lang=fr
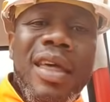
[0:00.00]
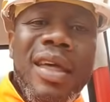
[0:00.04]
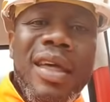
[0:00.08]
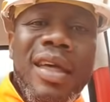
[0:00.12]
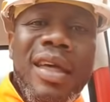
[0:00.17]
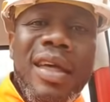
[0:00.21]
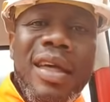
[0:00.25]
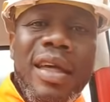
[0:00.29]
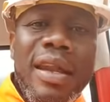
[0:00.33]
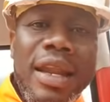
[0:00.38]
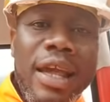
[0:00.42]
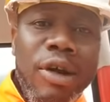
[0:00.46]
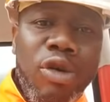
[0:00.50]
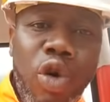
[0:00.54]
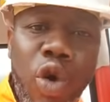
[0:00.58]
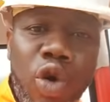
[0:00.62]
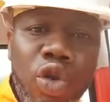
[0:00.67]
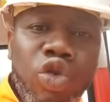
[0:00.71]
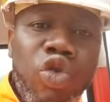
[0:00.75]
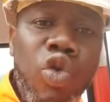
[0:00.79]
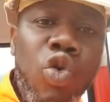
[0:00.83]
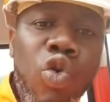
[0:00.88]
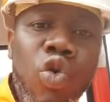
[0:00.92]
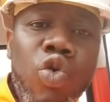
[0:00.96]
les
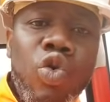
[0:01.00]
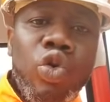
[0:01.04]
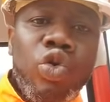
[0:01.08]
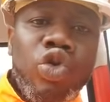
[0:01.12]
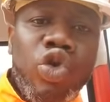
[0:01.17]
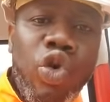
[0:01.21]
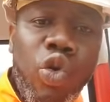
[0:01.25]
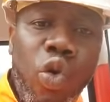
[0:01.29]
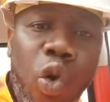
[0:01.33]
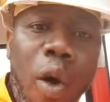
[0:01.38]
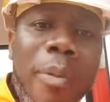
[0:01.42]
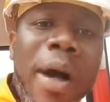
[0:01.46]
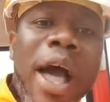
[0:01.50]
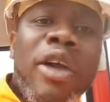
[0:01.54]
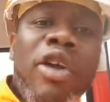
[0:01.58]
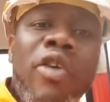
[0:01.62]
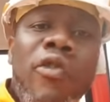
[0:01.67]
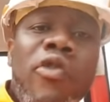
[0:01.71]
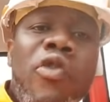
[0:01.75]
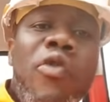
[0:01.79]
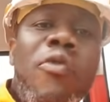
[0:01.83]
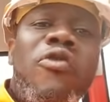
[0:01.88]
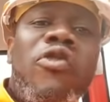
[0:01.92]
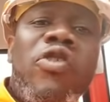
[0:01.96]
contours du combat que
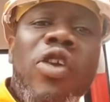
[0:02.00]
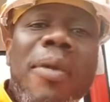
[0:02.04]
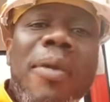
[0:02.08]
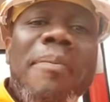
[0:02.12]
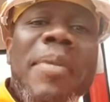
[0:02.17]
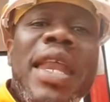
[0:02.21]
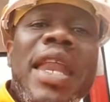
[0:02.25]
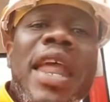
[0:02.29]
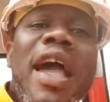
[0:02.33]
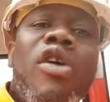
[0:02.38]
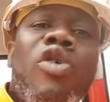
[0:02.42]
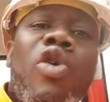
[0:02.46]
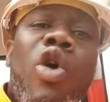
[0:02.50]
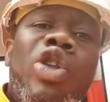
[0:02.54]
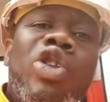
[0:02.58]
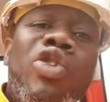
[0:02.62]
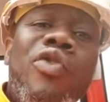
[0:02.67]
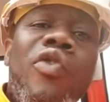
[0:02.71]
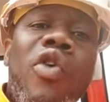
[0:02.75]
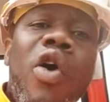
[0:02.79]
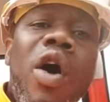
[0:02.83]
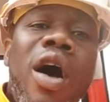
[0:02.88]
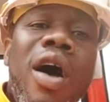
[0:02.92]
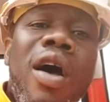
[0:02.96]
vous voulez mener en Côte
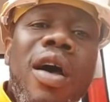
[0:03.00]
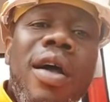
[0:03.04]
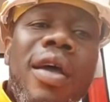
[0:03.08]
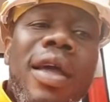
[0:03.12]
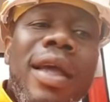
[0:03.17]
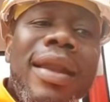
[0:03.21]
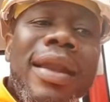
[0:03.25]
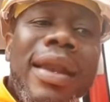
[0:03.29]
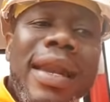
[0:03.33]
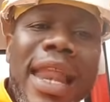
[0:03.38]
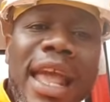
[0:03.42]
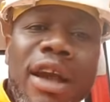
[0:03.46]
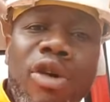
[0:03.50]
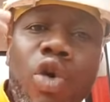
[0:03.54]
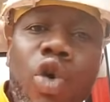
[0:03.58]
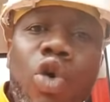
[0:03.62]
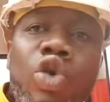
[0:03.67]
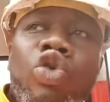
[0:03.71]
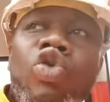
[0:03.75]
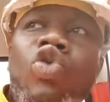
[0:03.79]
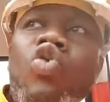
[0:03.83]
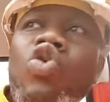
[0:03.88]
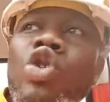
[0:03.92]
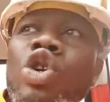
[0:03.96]
d'Ivoire, les
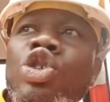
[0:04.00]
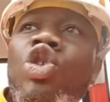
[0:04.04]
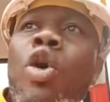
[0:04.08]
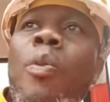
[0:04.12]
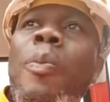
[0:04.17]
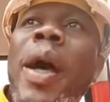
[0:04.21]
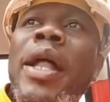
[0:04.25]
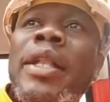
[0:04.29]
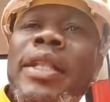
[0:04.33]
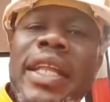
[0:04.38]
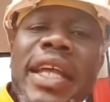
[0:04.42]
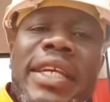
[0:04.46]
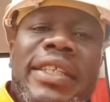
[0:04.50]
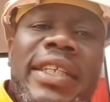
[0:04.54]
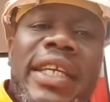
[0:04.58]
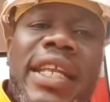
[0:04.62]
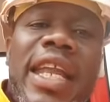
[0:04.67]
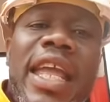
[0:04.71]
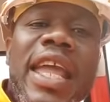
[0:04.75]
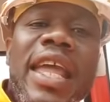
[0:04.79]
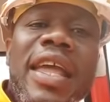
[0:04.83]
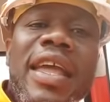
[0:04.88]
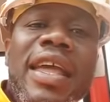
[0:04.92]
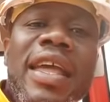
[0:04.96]
contours ne sont pas
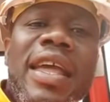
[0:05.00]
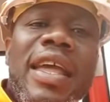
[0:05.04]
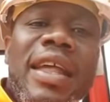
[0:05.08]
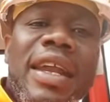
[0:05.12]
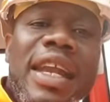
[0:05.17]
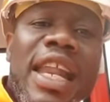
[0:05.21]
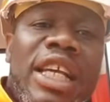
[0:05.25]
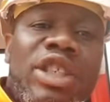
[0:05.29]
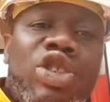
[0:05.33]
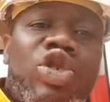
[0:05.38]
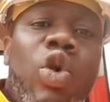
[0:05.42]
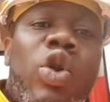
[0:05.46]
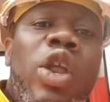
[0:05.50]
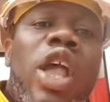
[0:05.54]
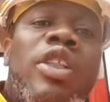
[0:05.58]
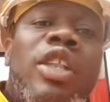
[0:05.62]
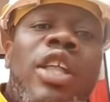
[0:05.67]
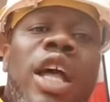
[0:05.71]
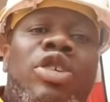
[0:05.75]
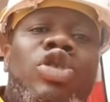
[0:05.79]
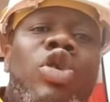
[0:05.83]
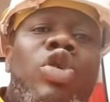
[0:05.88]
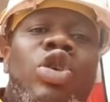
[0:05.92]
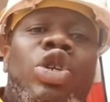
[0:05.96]
dessinés, les
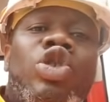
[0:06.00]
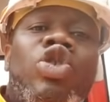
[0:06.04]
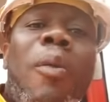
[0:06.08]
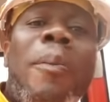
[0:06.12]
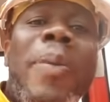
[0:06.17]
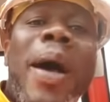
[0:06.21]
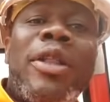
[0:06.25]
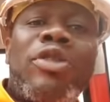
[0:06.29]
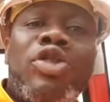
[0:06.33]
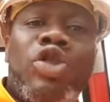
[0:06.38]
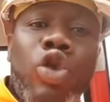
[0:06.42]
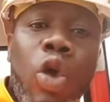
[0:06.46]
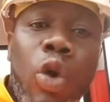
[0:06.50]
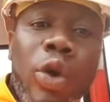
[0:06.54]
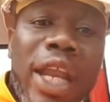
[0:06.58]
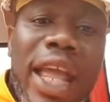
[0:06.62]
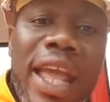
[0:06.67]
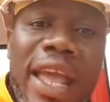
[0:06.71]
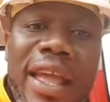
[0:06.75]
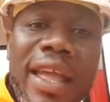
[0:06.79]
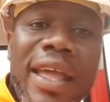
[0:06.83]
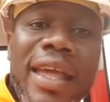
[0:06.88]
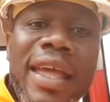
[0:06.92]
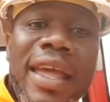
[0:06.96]
orientations ne sont pas données
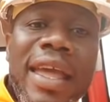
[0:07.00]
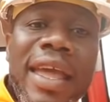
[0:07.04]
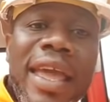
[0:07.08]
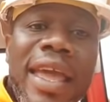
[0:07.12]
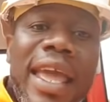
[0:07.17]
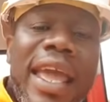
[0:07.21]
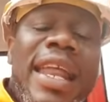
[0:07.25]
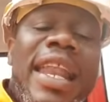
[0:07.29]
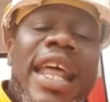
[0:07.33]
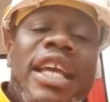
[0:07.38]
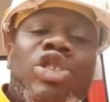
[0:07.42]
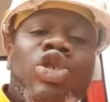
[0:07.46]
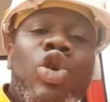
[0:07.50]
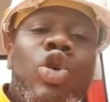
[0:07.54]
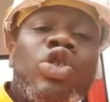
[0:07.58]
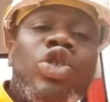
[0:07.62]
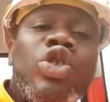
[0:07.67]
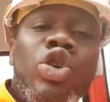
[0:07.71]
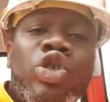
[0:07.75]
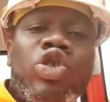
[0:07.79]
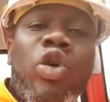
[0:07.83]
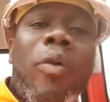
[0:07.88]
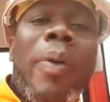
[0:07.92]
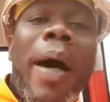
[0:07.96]
et les choses ne
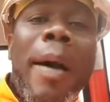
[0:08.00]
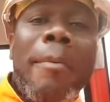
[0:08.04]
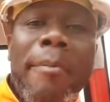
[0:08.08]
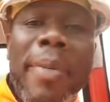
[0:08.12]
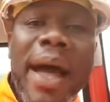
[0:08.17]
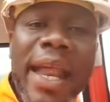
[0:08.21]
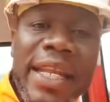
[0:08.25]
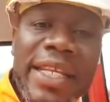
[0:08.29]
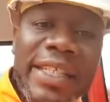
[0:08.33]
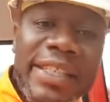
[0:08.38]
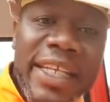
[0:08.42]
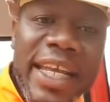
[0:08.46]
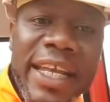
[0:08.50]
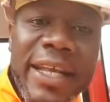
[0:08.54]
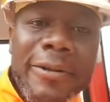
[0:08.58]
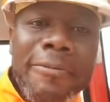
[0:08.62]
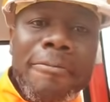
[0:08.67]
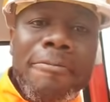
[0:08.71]
sont pas balisées.